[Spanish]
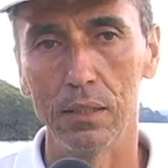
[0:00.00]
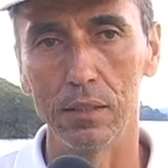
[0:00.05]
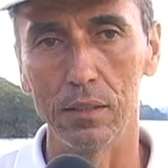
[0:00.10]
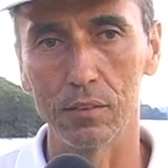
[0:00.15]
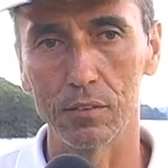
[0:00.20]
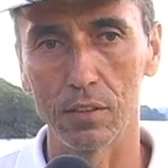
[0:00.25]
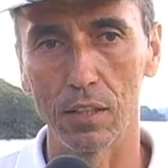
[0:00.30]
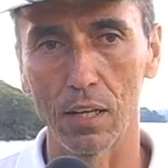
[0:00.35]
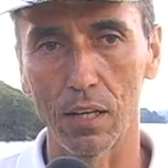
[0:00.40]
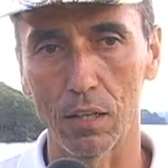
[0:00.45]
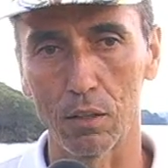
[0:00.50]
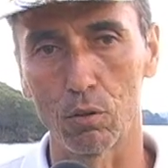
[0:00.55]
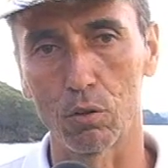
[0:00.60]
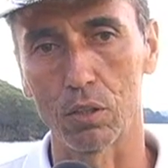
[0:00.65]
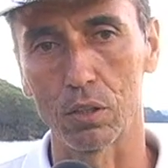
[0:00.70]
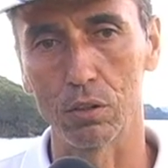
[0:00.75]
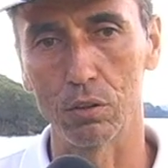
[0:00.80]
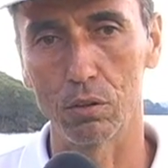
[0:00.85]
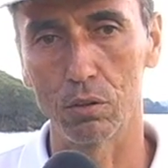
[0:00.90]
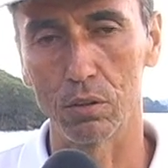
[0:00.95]
es el
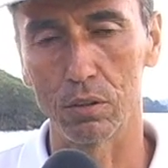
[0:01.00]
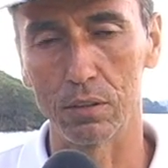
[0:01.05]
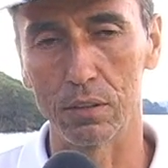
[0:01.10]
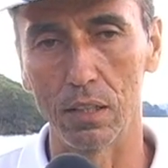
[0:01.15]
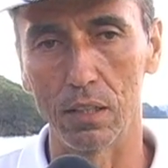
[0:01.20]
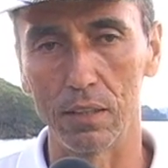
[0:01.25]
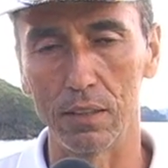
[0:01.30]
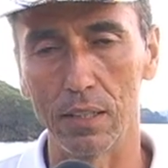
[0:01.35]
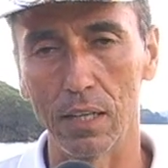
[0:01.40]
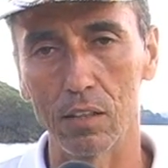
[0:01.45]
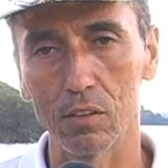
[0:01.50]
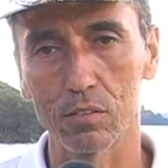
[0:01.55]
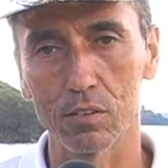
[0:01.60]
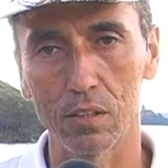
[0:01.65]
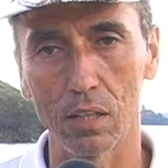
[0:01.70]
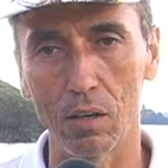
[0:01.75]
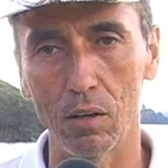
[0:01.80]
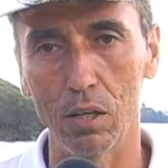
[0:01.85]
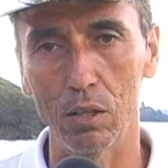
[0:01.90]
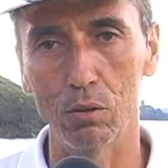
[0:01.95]
recorrido del día
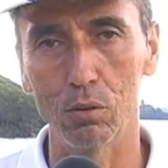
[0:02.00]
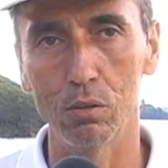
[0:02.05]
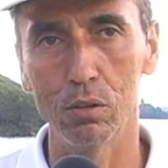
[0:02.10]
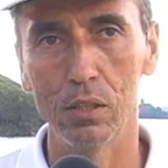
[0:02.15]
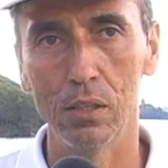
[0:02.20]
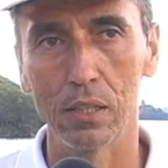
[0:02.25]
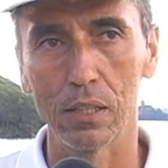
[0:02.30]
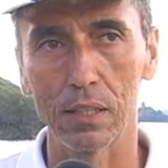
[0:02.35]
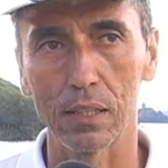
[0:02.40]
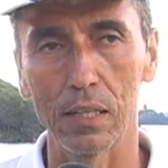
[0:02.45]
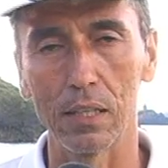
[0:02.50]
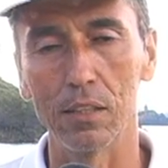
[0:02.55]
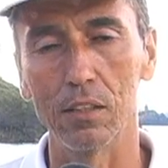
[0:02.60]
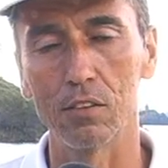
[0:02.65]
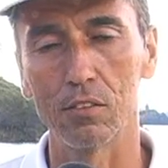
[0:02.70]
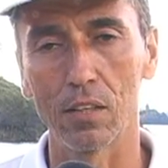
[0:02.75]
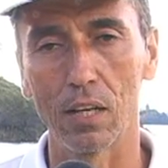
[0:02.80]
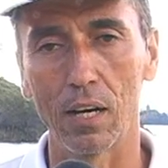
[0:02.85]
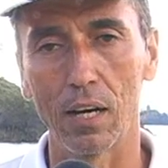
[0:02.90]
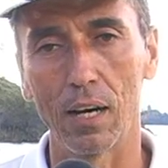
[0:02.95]
sábado que
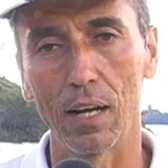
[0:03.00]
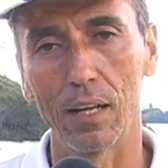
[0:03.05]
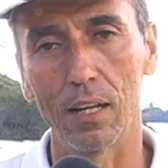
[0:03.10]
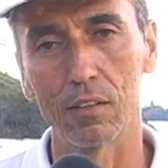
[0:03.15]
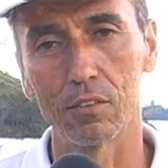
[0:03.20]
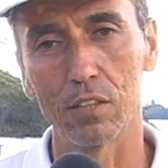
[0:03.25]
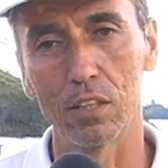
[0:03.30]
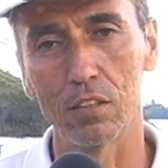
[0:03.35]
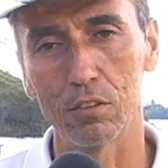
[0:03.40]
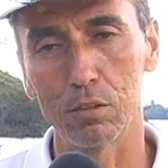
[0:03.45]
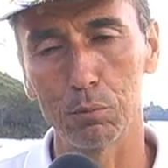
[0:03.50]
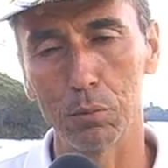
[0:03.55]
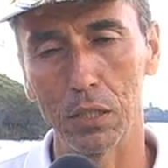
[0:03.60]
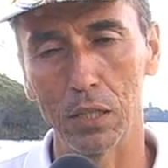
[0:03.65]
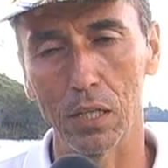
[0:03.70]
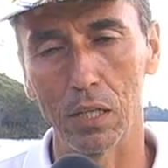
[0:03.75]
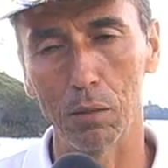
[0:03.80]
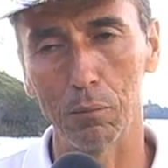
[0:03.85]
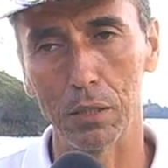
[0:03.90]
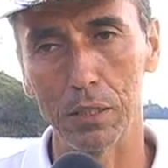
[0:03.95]
inicia a las seis y
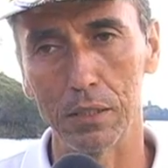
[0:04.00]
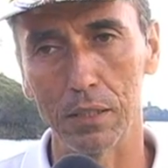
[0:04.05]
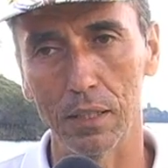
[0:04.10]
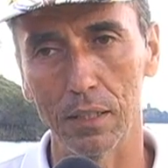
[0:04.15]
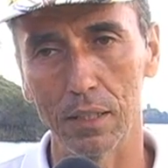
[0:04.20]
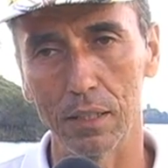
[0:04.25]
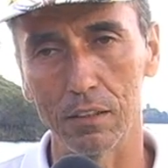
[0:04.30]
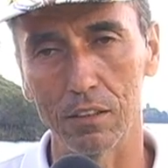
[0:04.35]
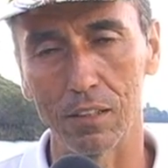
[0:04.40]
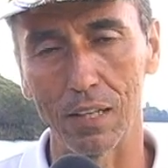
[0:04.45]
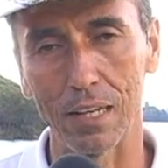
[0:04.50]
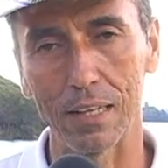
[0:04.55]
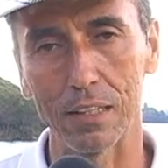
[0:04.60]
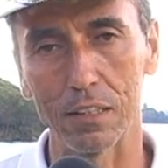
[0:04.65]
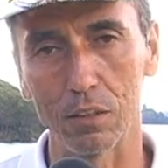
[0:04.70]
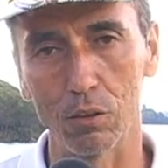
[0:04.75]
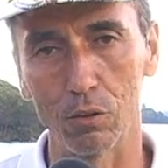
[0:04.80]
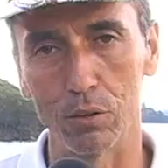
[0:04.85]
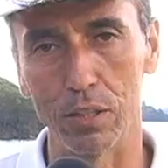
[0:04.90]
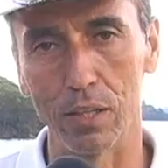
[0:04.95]
media de la mañana y es la
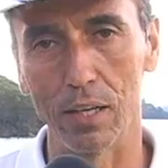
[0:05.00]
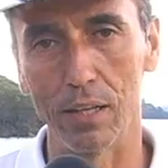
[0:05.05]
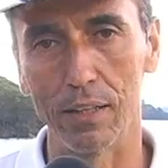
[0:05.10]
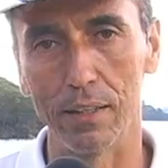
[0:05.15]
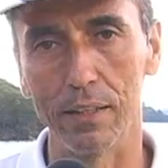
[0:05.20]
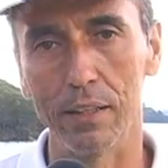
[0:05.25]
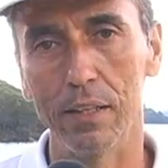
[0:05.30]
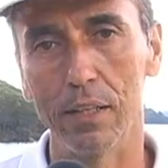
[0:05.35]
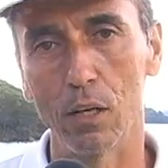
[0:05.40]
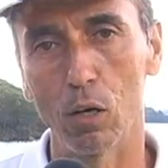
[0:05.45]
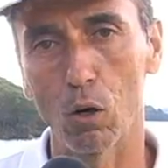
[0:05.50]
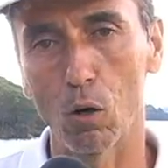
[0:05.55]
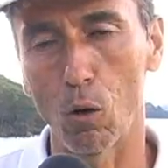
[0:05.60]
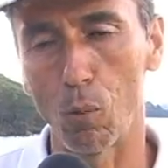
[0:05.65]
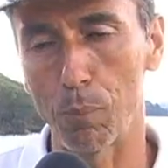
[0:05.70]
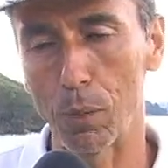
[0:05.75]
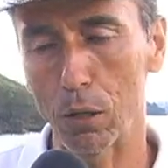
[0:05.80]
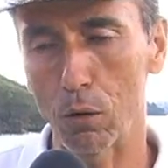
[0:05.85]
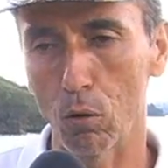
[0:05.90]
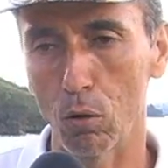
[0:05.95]
categoría de
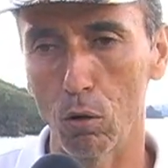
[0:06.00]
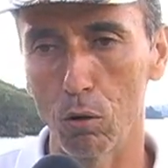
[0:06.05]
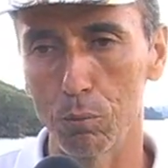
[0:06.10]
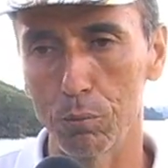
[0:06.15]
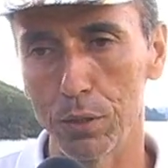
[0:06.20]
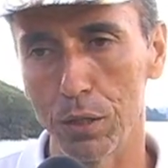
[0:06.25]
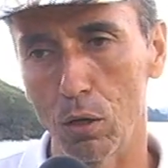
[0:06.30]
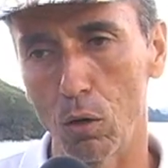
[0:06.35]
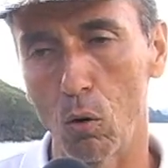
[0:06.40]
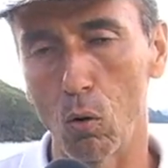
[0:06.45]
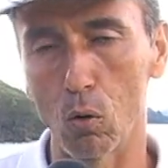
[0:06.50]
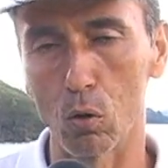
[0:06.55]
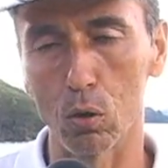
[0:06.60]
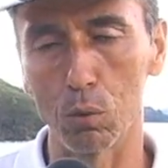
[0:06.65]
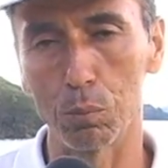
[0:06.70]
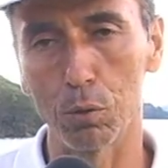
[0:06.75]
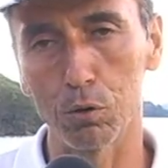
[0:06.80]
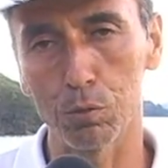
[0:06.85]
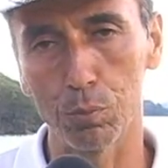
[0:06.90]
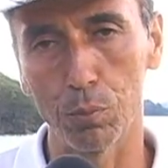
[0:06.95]
Copa Colombia o
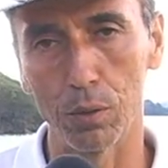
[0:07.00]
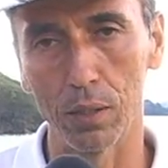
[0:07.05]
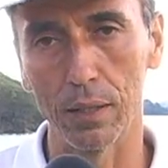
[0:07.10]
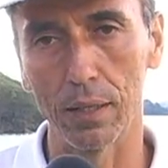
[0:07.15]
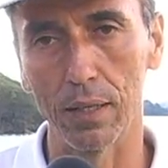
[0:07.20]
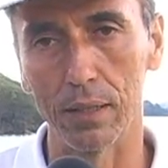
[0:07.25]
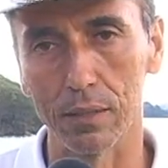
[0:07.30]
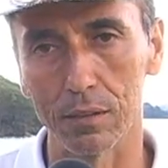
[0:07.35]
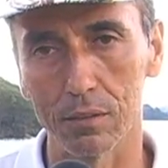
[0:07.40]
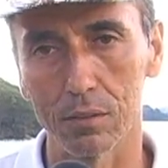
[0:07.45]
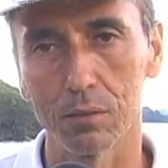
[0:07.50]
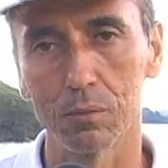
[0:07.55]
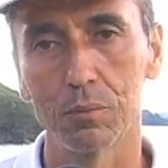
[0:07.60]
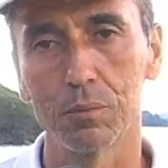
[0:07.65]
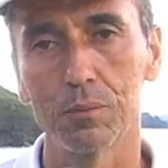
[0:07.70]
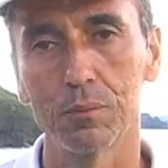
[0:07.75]
grupos por edades.